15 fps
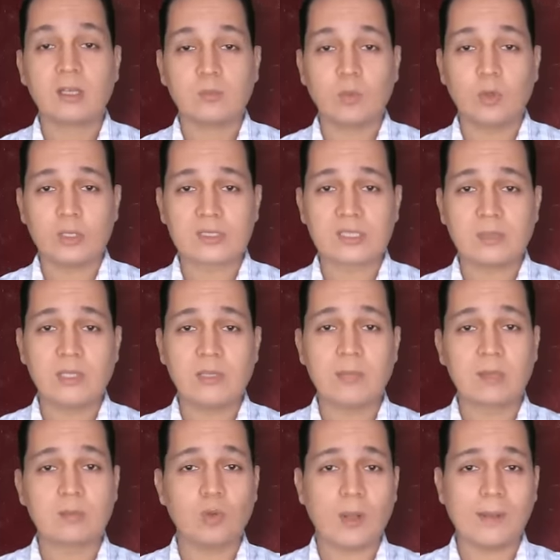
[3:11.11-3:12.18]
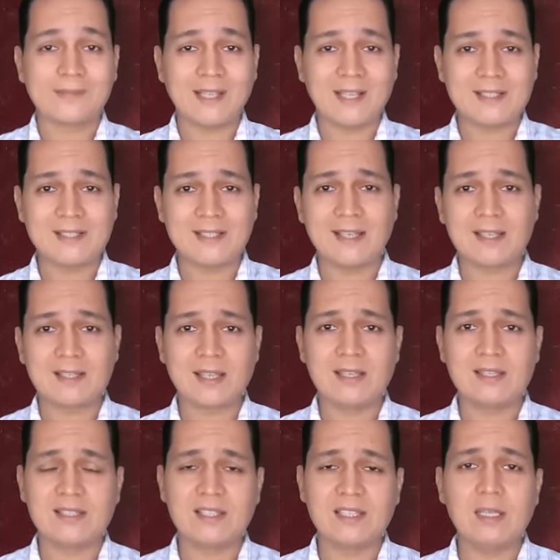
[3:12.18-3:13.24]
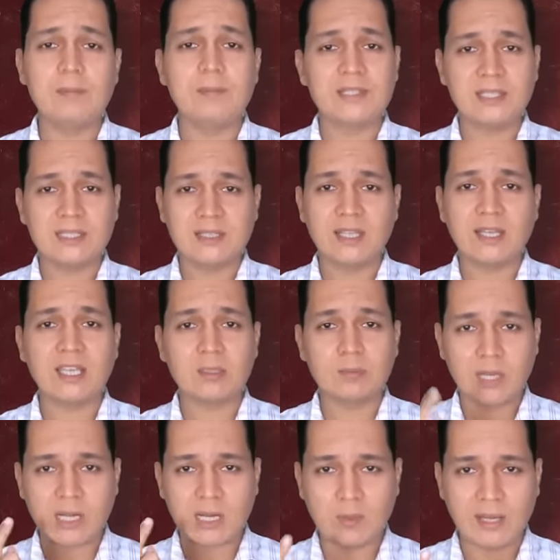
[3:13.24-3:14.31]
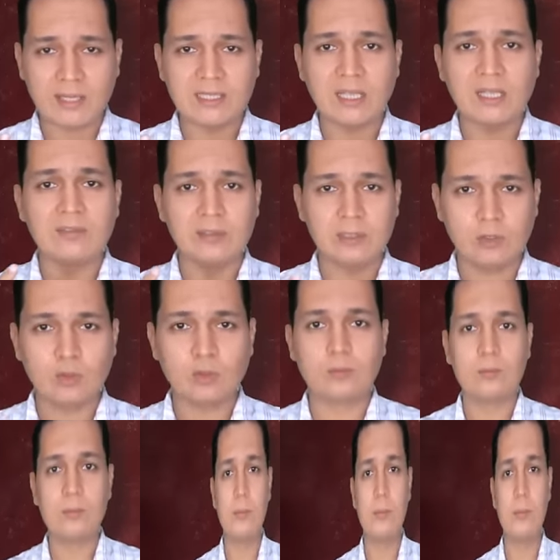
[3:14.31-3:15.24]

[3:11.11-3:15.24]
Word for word: معظم المجموعه بتاع السيازايدز دي بتتاخد مره واحده في اليوم